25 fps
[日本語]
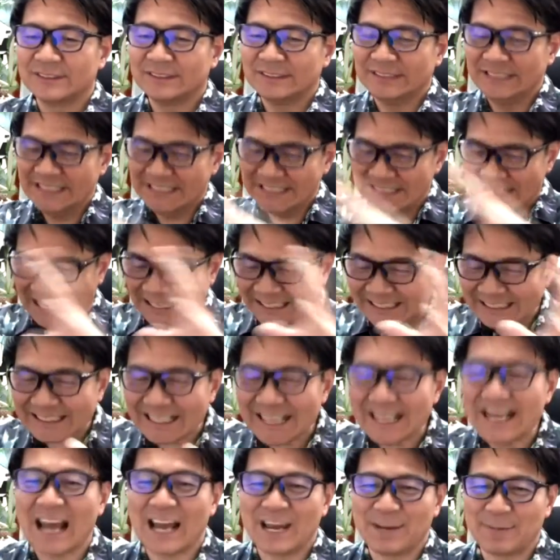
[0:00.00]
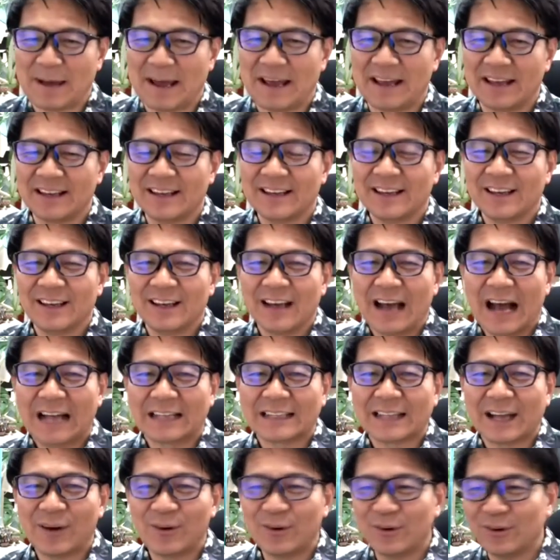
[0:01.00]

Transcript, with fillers: になってない場合旗